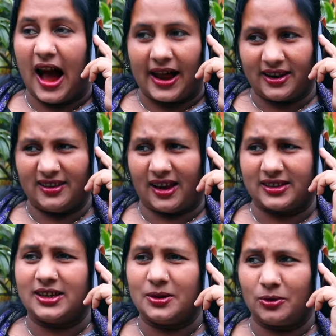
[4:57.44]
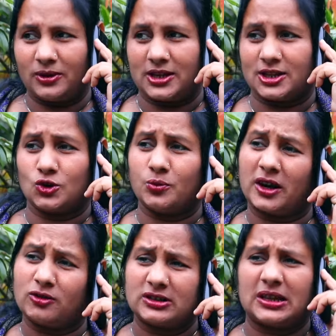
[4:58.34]
আরে না কি বলতেছি
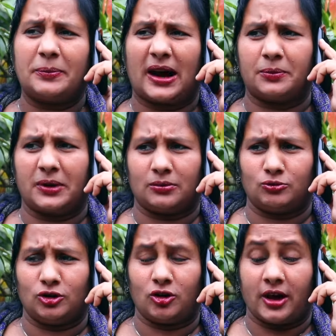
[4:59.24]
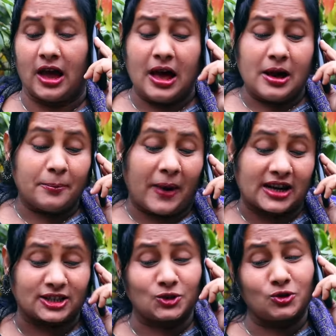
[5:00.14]
তোমার কথা বারবার মনে হয়
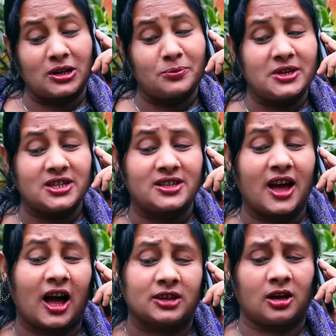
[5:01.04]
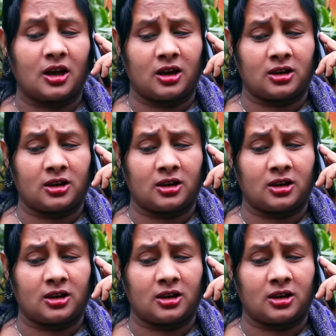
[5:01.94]
পাশে শুধু করে বিছনা হাতায়